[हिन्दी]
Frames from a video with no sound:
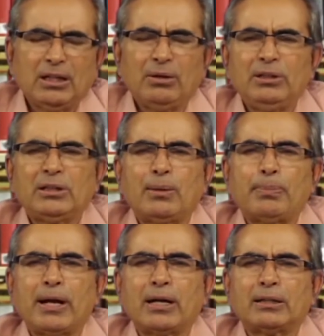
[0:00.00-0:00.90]
कवि
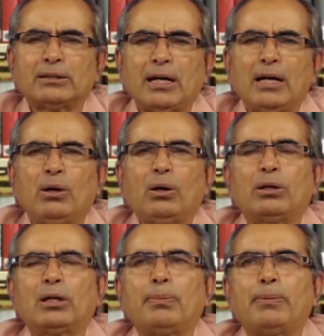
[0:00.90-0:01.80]
कल्पना करता है
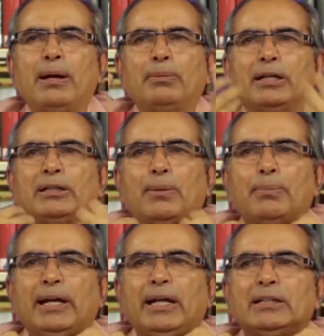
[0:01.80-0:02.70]
और कल्पना में कहता
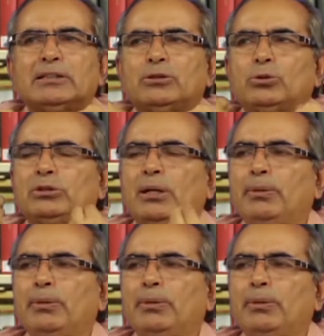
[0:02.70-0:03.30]
मैंने ऐसा सोचा